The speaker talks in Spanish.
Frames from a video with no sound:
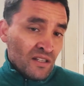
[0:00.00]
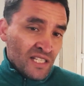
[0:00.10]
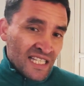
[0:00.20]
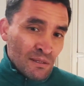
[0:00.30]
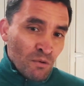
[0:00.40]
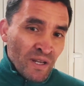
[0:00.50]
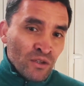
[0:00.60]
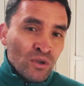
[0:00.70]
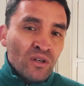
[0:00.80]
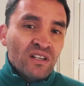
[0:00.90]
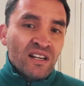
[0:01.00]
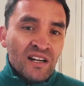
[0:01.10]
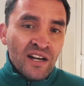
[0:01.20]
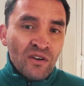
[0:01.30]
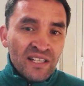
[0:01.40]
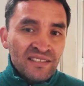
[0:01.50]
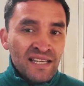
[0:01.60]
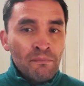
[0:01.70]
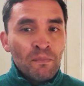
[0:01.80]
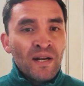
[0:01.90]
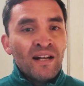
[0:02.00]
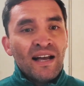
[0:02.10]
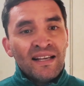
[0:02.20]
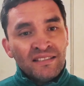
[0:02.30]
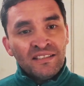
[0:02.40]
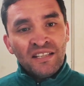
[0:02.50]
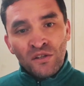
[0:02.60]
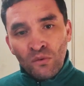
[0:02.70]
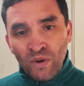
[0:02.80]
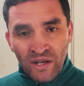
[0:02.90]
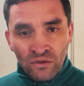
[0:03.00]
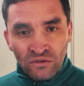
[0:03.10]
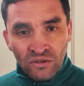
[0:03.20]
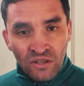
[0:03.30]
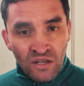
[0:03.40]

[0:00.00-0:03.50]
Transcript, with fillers: y hasta el momento creo que siempre han sido buenos.